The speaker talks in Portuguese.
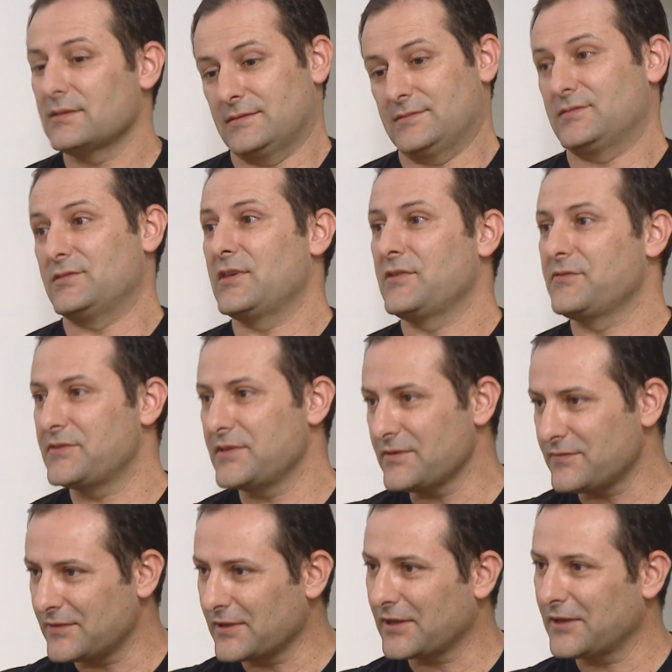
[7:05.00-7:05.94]

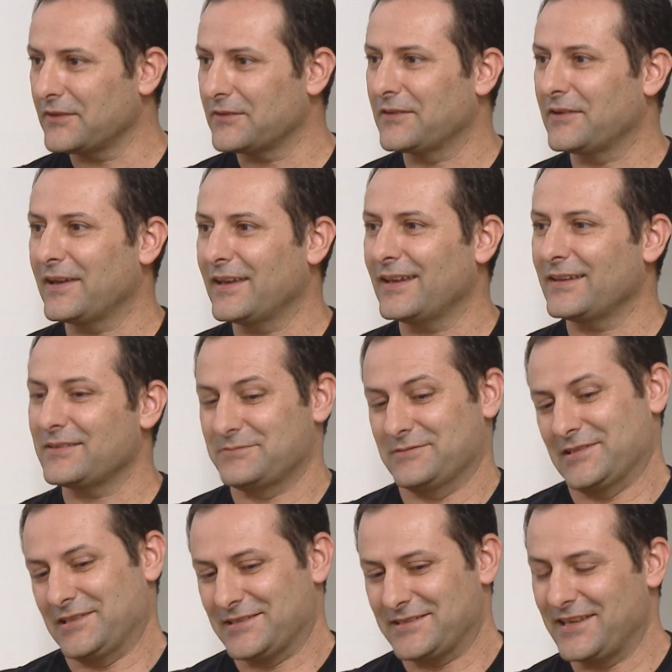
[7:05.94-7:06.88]
científica, não é?
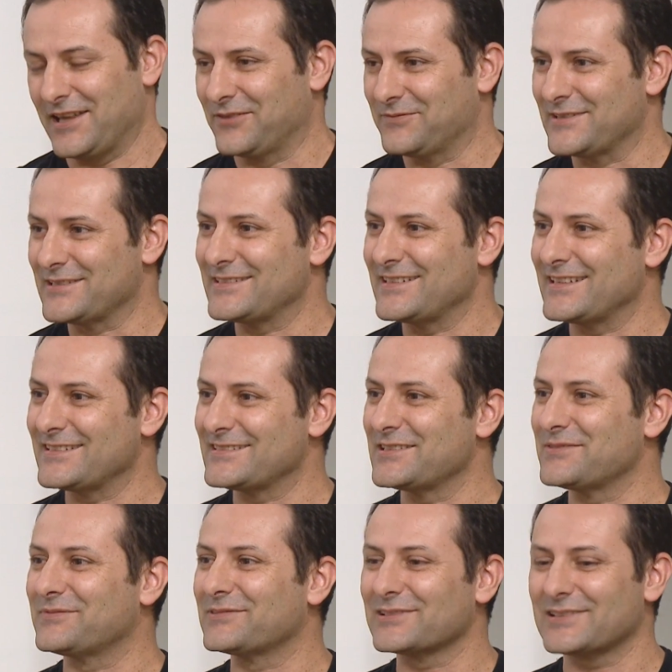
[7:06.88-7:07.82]
Porque isto tem alguma
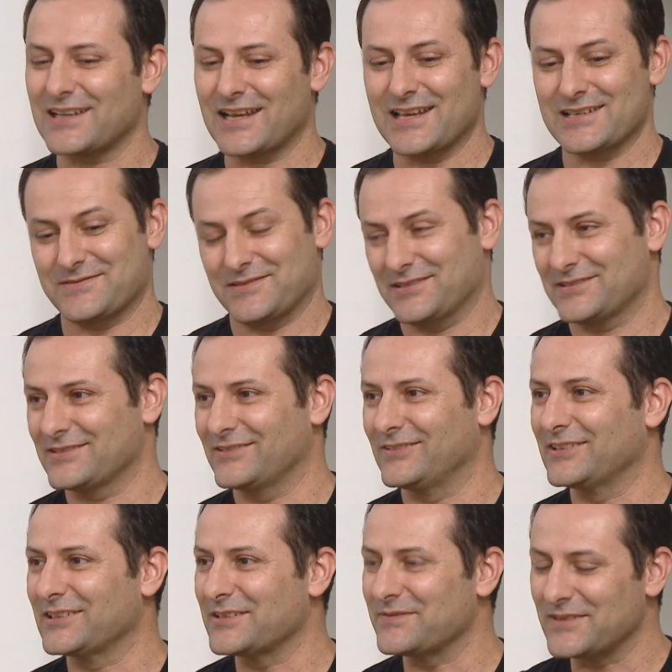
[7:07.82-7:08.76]
ciência por trás, Sim. que isto
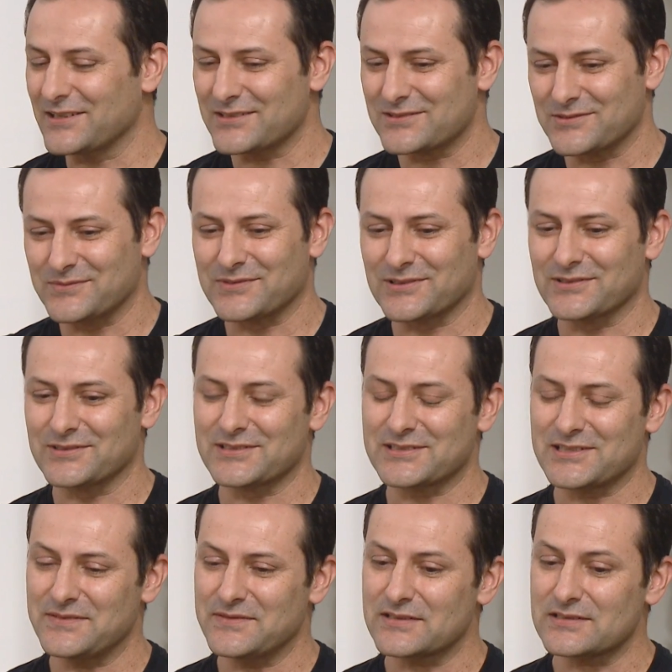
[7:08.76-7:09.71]
são alimentos, são produtos
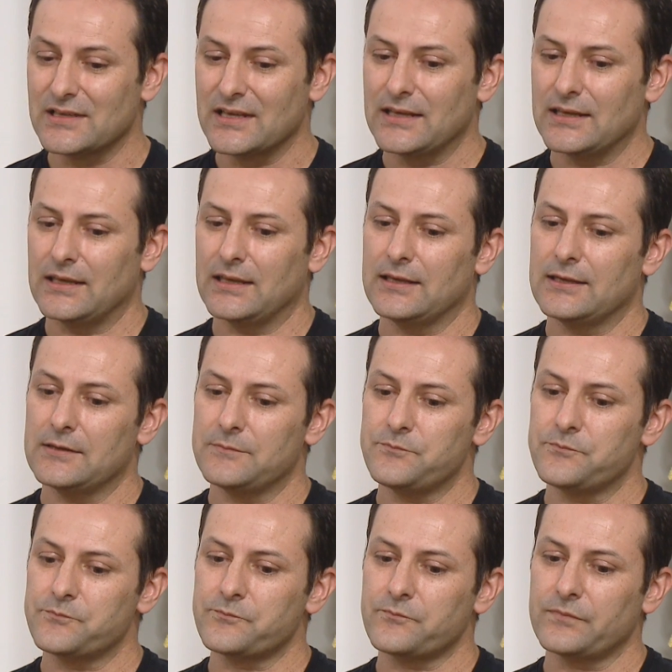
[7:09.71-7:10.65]
químicos,
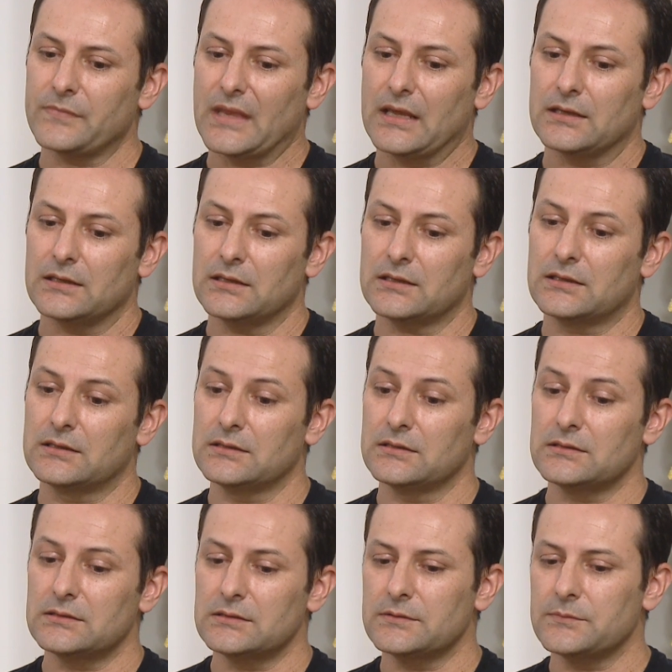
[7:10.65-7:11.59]
um, e que
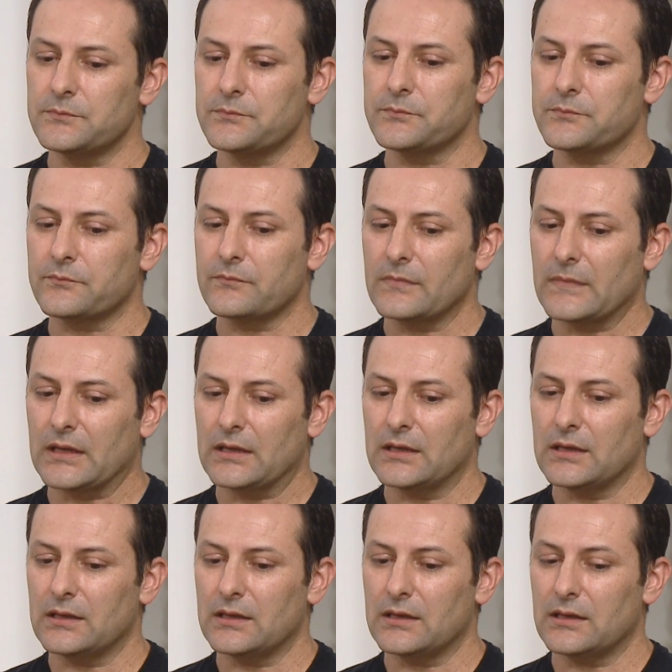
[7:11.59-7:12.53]

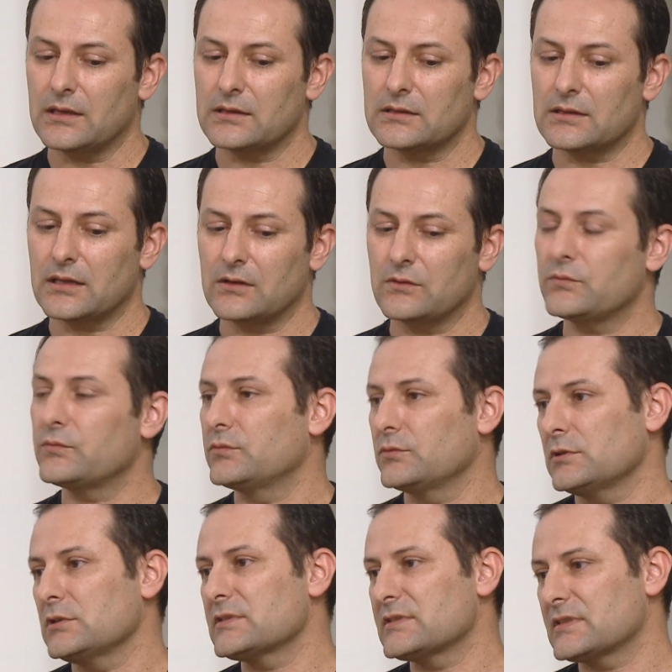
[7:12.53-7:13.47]
então
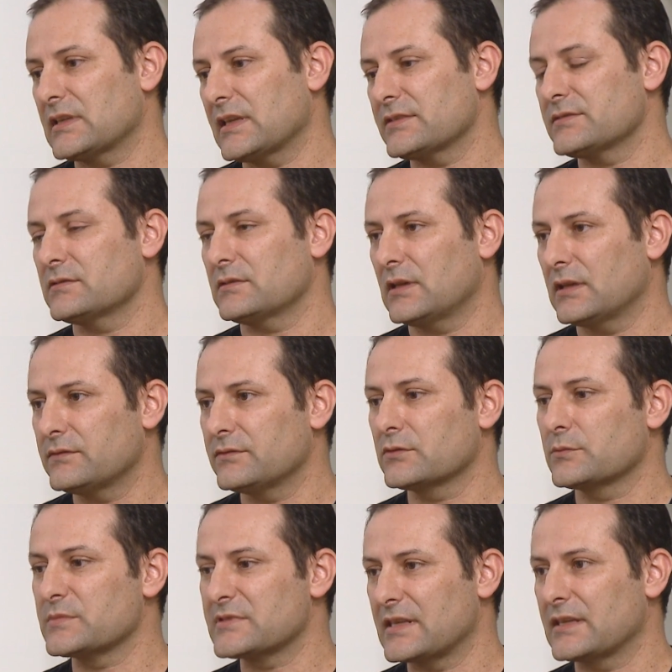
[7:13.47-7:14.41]
fui selecionando,
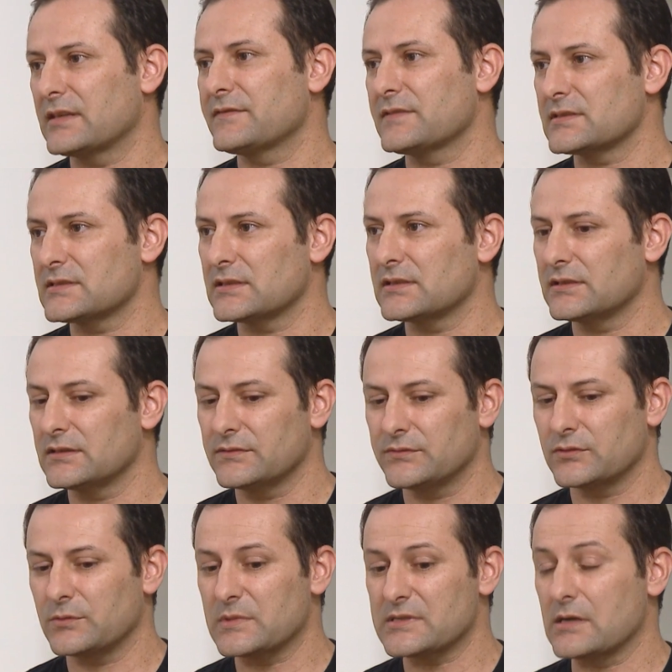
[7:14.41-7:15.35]
fui começando a fazer eh,
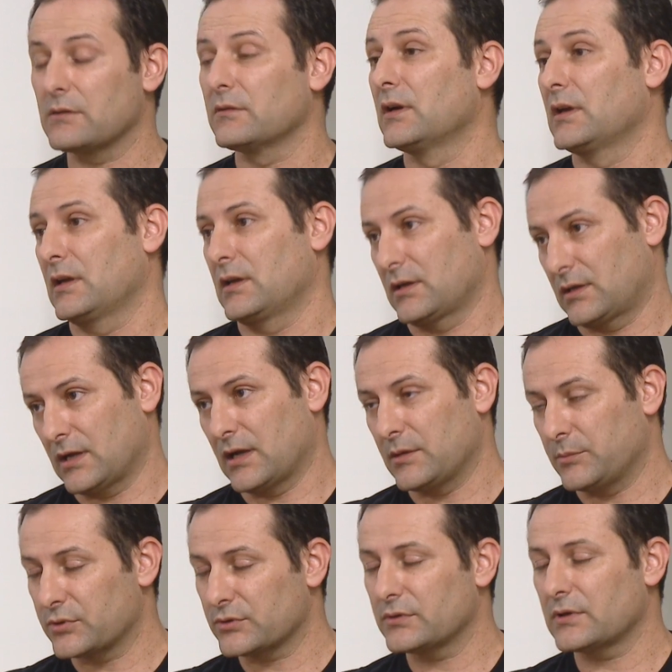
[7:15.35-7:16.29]
formação,
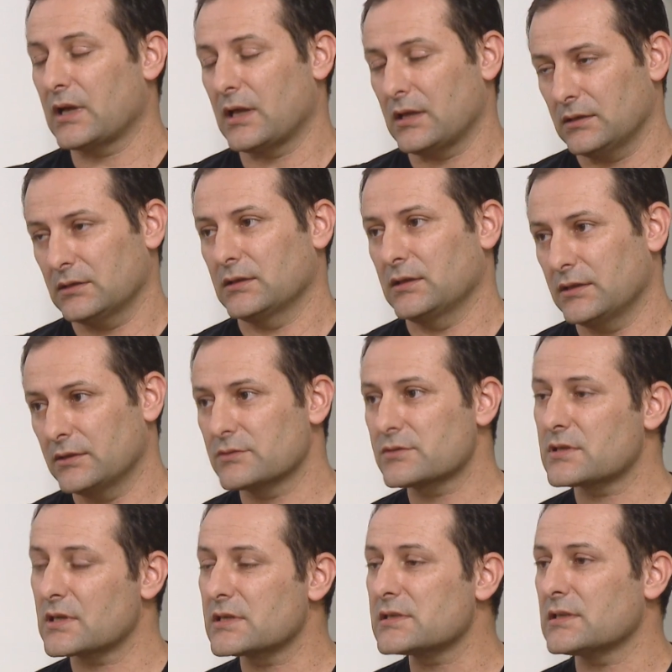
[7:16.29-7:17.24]
cá em Portugal e no
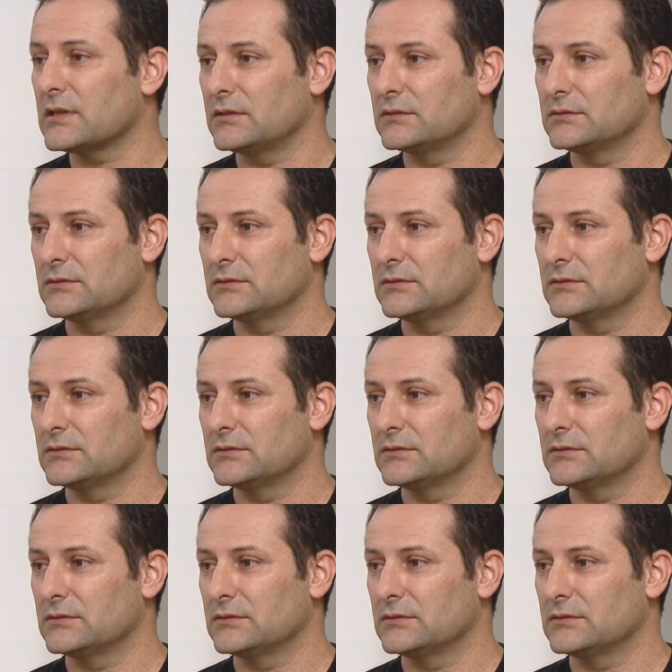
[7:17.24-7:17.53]
estrangeiro.